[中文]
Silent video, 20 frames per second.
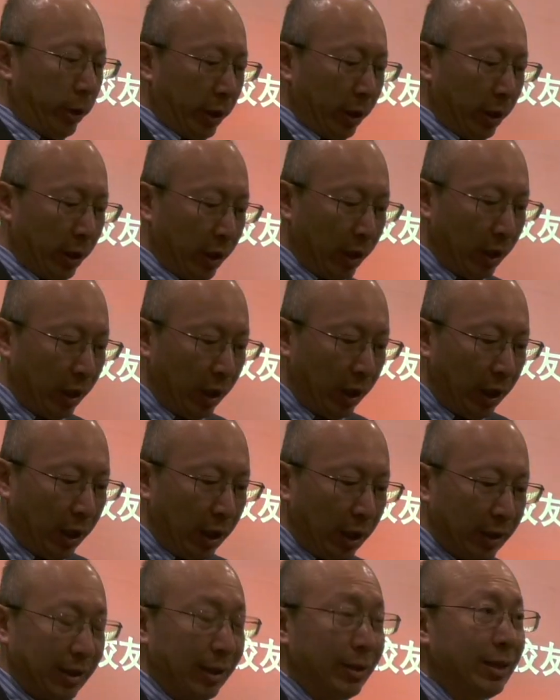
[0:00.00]
亚特兰大
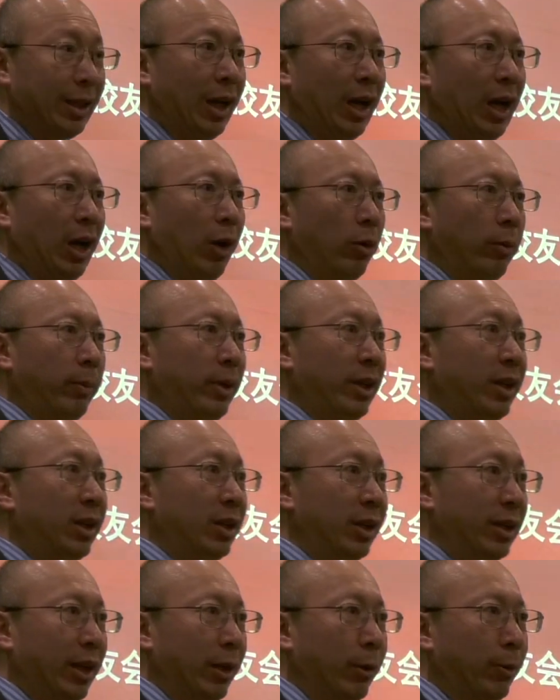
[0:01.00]
召开了第
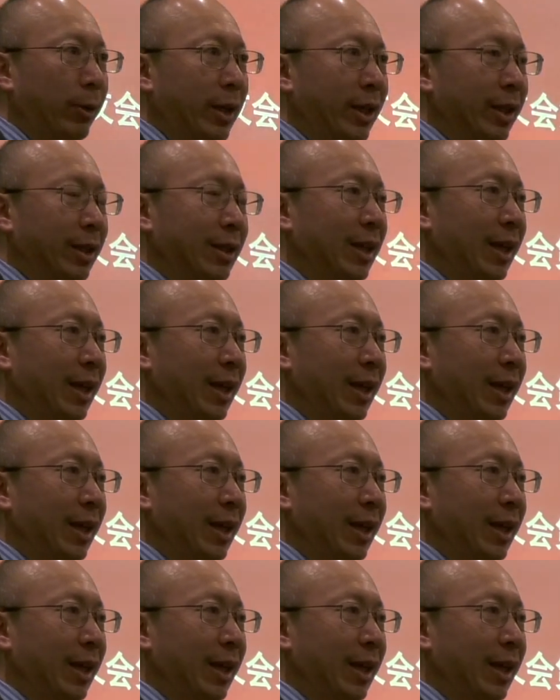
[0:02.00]
43届年